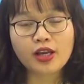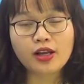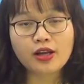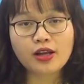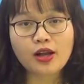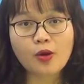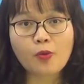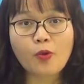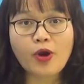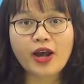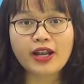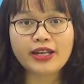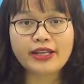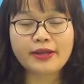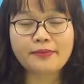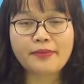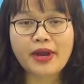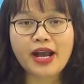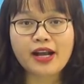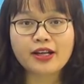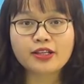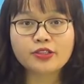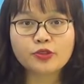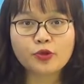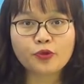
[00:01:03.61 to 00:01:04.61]
Cộng hòa Liên
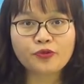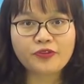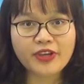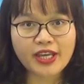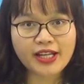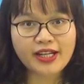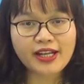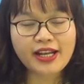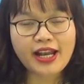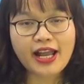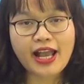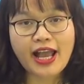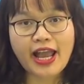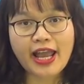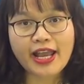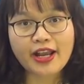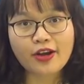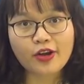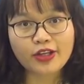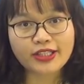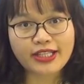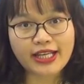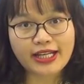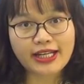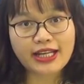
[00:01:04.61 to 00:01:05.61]
bang Xô Viết hay
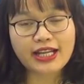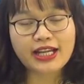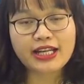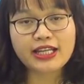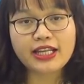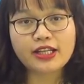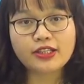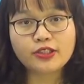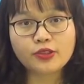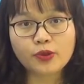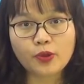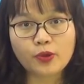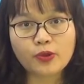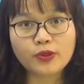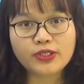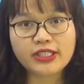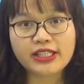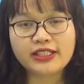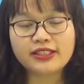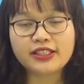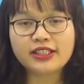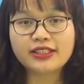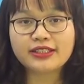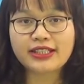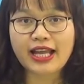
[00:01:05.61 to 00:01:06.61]
gọi tắt là Liên Xô
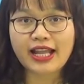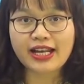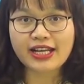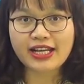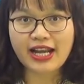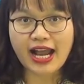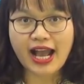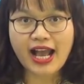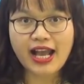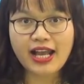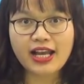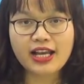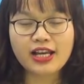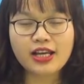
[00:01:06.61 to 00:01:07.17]
chính thức tan rã,